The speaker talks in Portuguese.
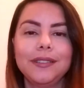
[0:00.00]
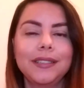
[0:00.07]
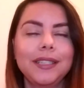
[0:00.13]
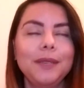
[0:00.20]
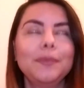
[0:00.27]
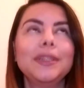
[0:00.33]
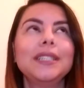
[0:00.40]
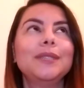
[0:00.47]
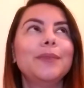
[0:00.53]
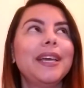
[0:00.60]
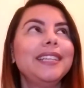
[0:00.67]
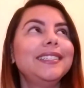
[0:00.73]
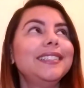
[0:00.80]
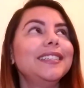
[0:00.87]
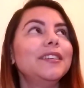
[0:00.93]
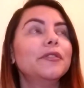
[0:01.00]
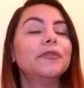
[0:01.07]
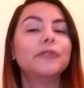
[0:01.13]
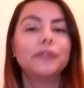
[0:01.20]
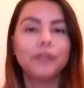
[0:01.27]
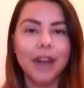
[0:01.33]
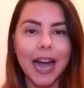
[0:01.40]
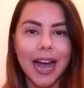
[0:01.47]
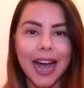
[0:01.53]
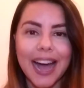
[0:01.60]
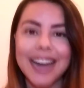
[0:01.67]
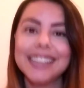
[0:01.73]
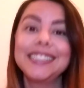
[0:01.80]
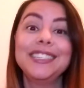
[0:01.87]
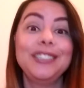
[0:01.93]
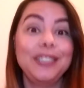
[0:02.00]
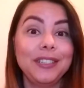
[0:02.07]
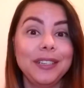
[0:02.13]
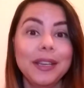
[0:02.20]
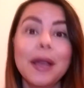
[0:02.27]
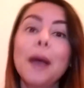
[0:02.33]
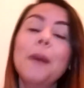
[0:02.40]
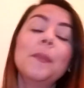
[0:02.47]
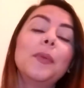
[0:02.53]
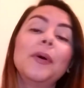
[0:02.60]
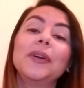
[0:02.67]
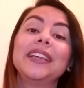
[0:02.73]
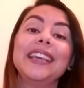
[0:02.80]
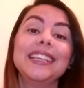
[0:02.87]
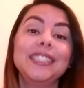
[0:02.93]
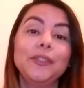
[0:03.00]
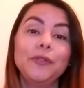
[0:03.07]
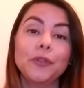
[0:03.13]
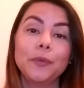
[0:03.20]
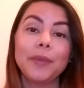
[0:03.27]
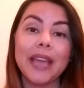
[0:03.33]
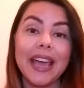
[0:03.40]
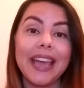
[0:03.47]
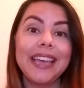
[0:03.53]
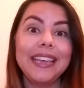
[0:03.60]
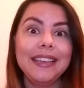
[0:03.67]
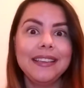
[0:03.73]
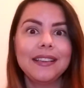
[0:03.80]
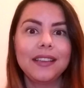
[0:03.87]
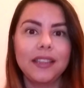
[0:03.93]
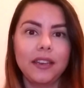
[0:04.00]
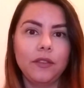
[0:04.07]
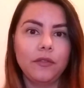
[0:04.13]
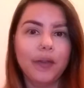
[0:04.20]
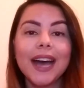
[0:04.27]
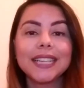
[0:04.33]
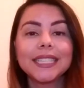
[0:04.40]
Simplesmente vá assistir, porque esse filme é incrível.